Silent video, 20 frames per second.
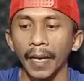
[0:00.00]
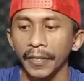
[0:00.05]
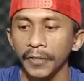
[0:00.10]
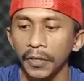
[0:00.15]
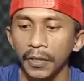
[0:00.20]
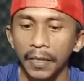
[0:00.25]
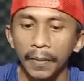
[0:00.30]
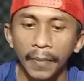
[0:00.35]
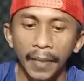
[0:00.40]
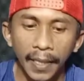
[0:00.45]

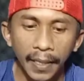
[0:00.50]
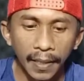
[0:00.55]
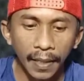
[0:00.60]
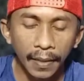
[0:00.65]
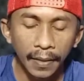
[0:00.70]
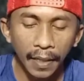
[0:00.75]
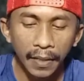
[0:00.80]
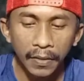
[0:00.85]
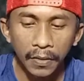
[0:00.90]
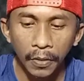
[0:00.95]
lanjut ke
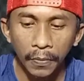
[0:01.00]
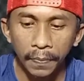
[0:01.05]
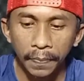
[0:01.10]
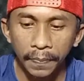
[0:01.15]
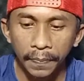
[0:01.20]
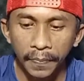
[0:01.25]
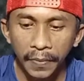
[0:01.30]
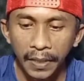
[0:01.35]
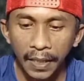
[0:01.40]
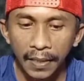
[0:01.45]
bagian atas
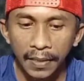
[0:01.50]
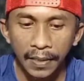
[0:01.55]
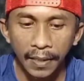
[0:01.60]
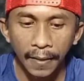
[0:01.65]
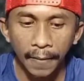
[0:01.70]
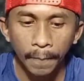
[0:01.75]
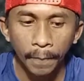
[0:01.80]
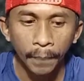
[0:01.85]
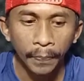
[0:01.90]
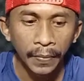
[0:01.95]
top
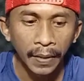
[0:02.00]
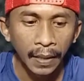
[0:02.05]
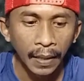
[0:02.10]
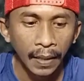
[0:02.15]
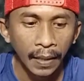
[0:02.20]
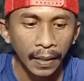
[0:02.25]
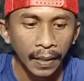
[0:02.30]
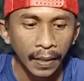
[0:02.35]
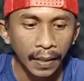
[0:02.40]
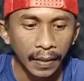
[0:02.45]
session.
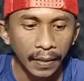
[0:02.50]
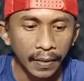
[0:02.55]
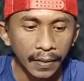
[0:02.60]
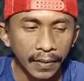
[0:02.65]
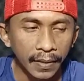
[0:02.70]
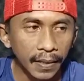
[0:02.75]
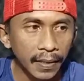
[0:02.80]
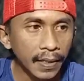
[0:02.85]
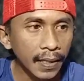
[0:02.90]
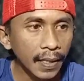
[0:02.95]

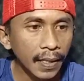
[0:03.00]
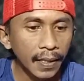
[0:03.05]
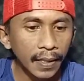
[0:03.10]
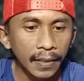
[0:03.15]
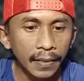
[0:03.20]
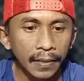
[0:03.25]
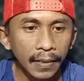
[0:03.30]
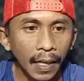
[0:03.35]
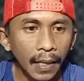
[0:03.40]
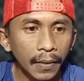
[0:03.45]
Di sini
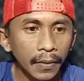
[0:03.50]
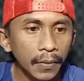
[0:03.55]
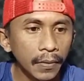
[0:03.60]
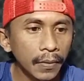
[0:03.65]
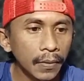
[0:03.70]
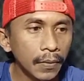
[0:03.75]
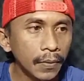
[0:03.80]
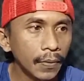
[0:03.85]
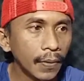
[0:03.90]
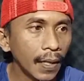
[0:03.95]
ada 1, 2,